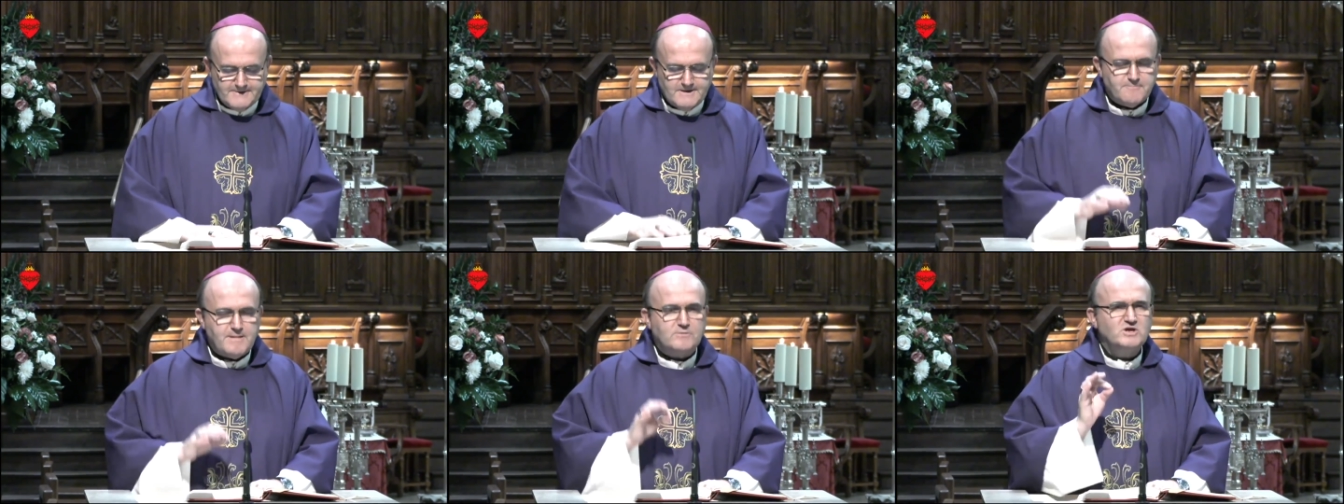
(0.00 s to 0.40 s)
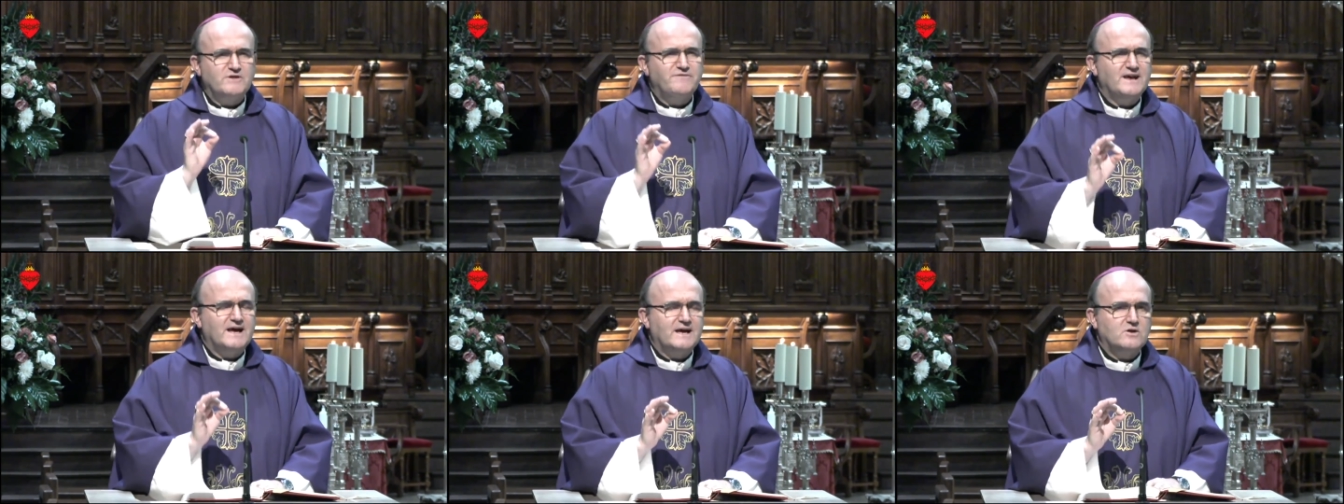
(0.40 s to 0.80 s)
Vamos a
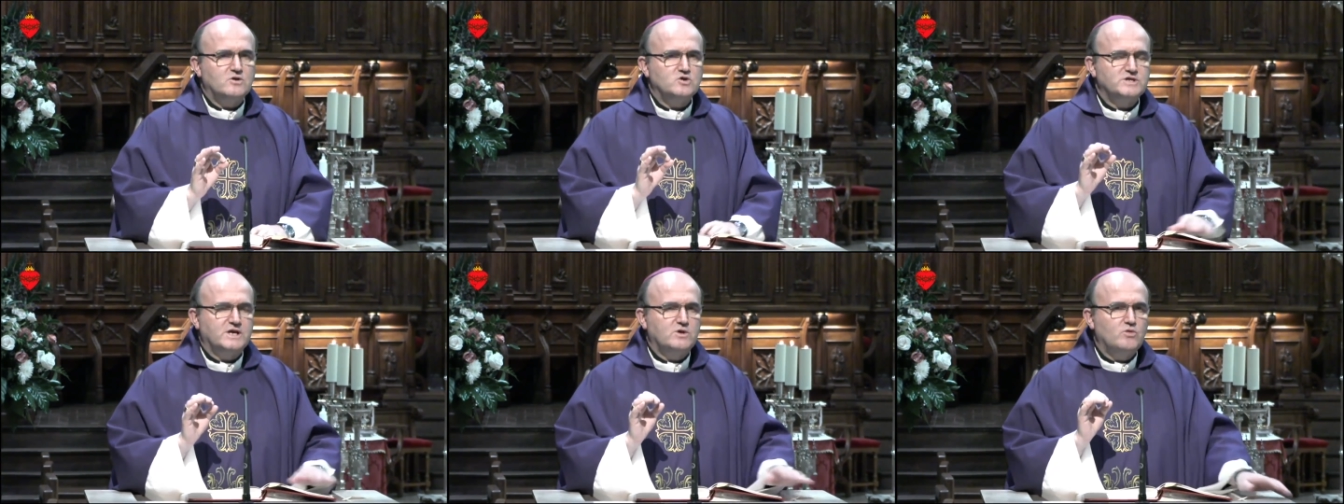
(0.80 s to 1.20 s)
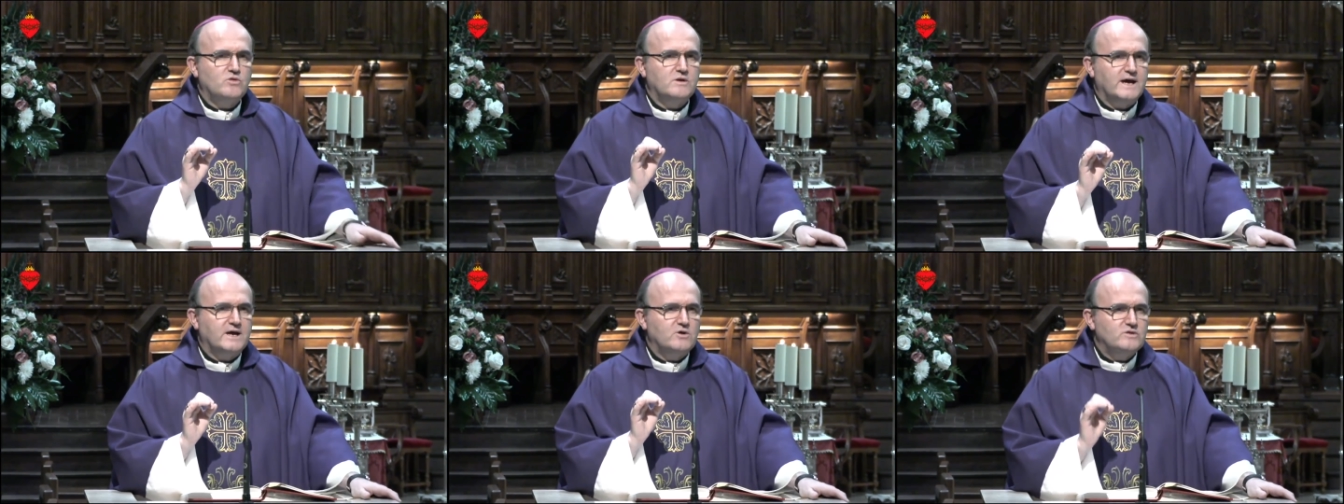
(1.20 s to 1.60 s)
fijarnos
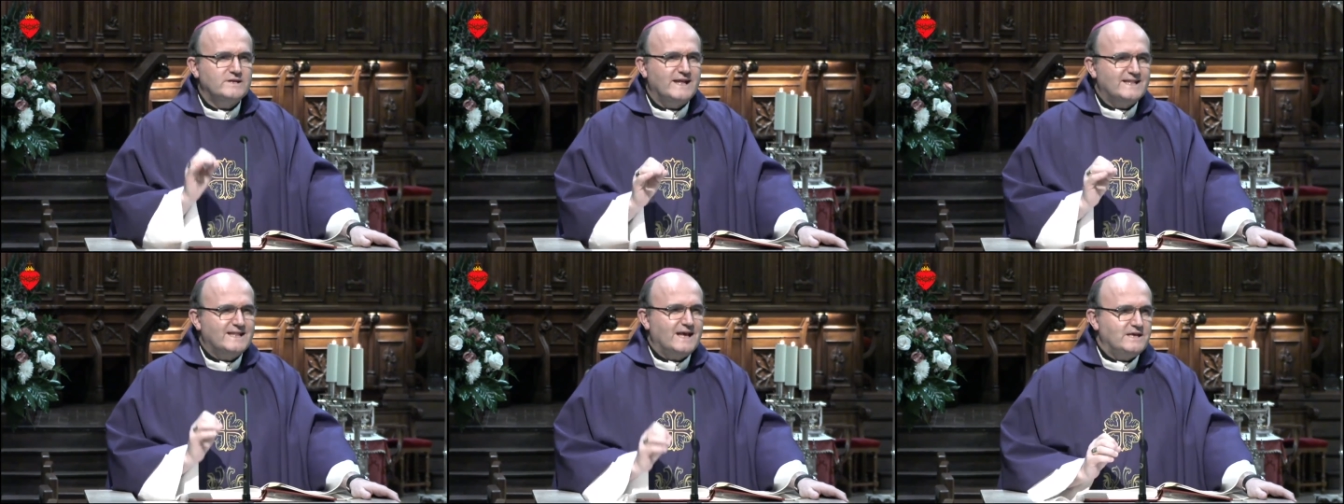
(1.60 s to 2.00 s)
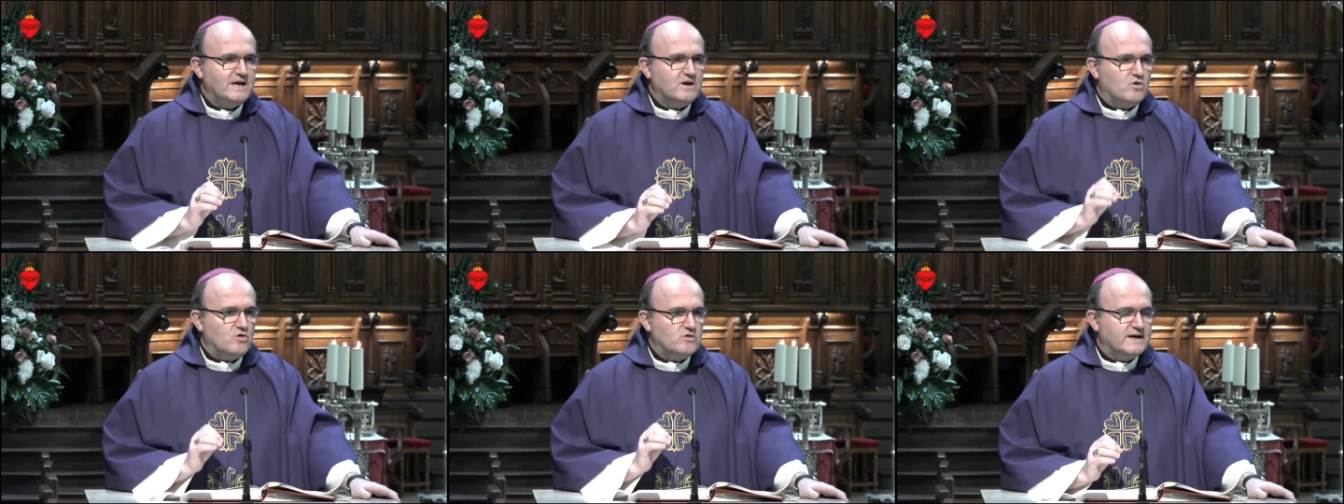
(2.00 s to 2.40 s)
en un,
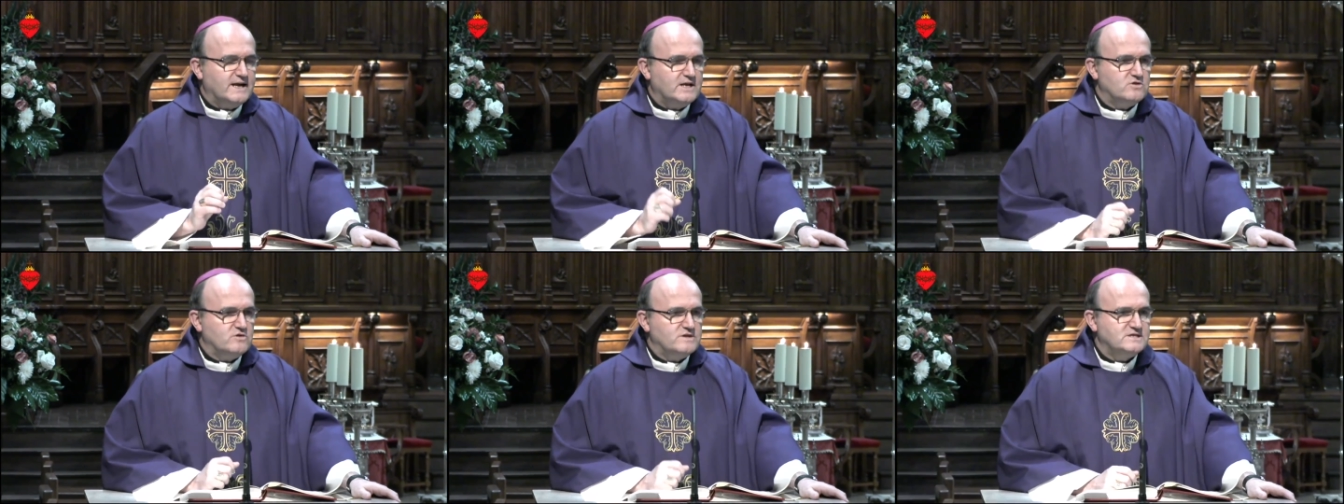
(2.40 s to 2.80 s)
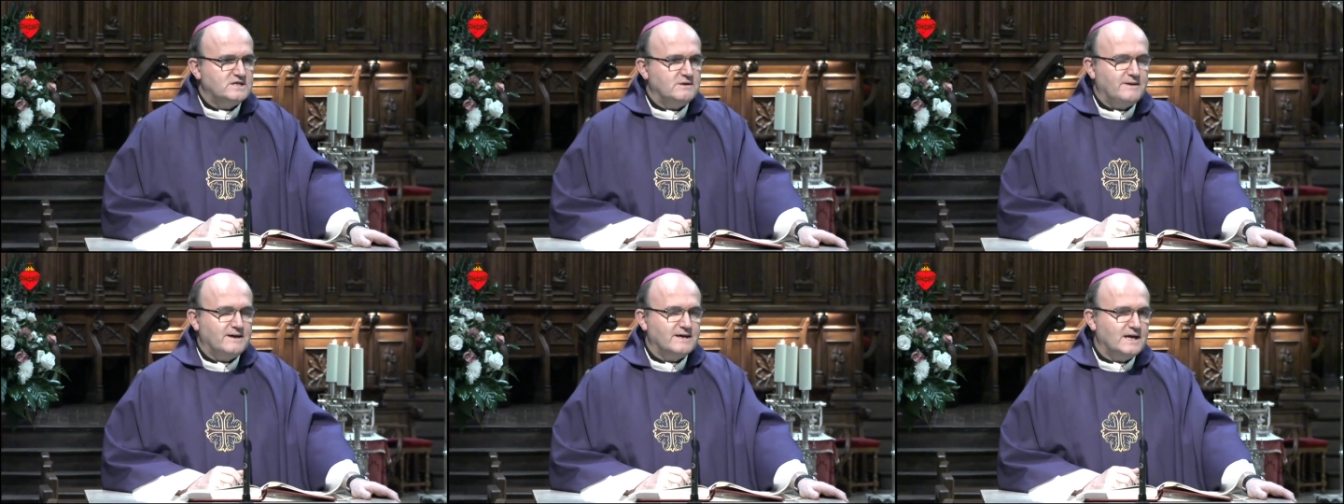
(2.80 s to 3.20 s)
detalle concreto de
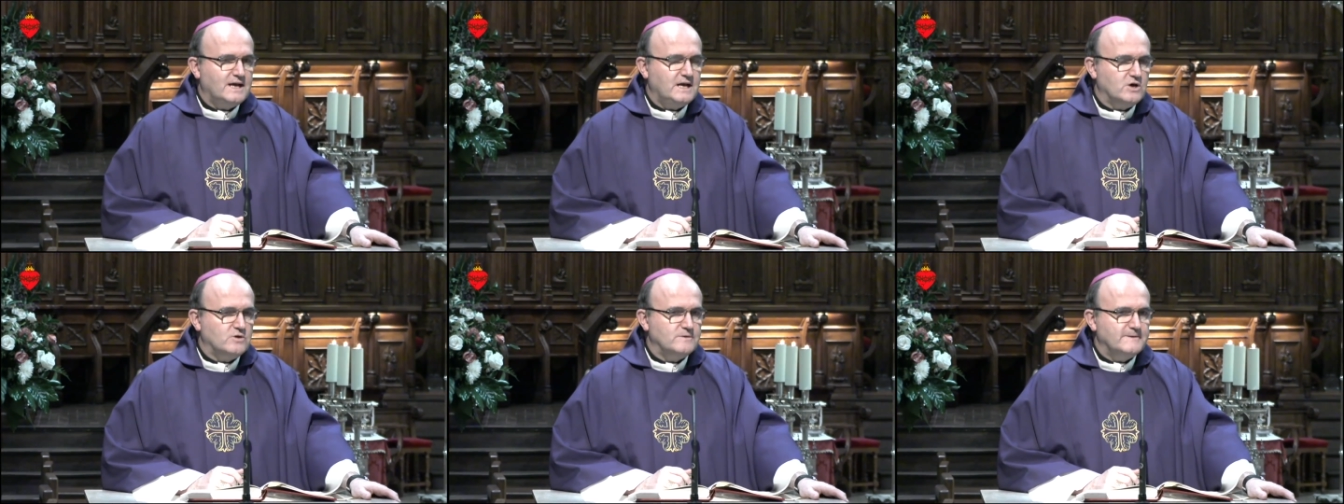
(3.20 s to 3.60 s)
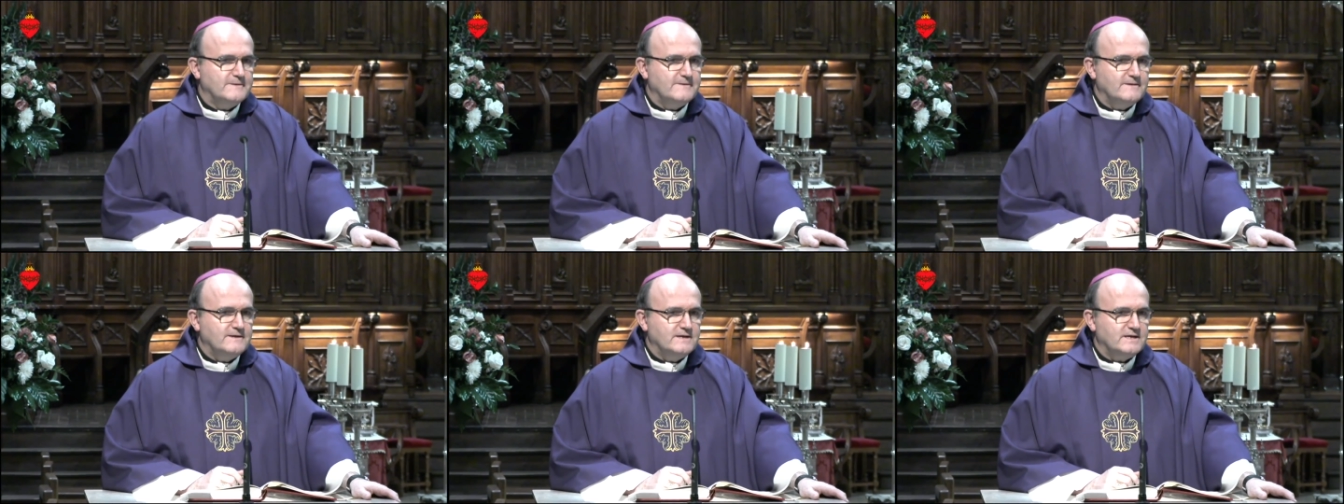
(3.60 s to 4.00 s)
este evangelio
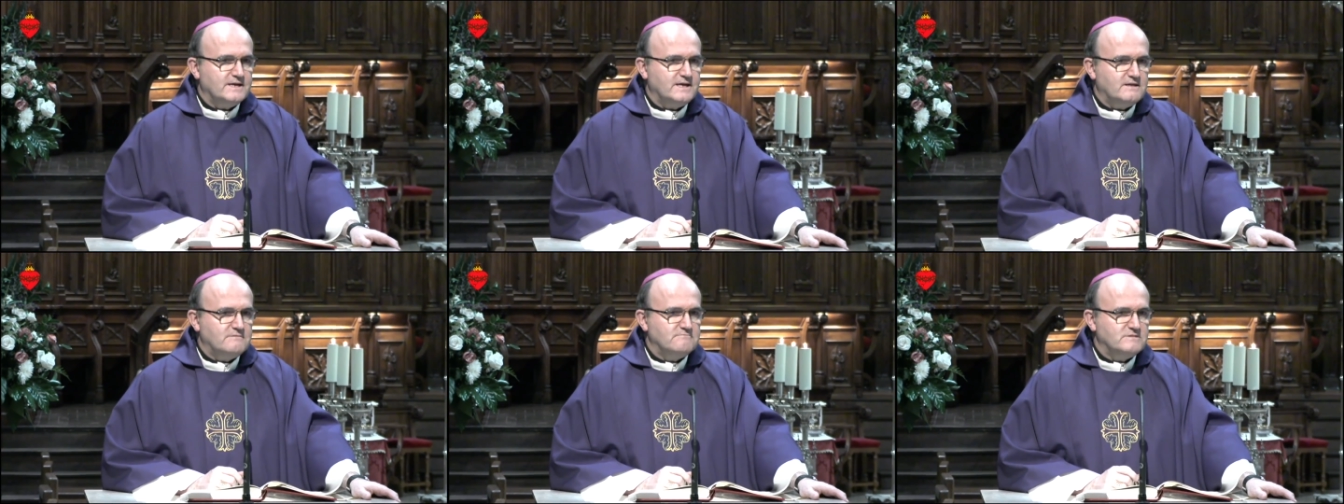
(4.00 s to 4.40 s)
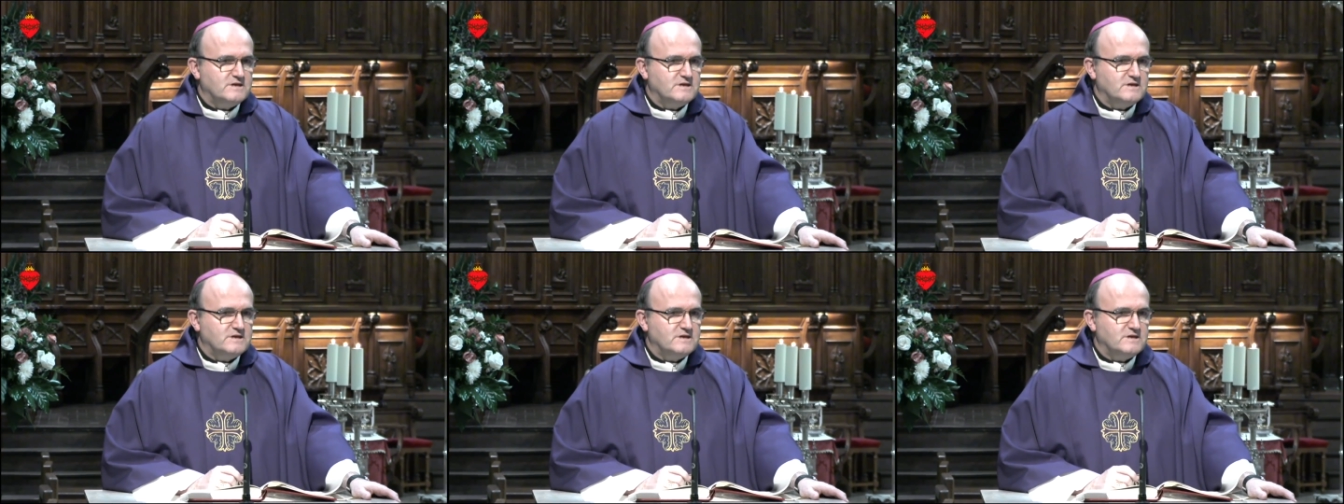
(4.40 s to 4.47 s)
que,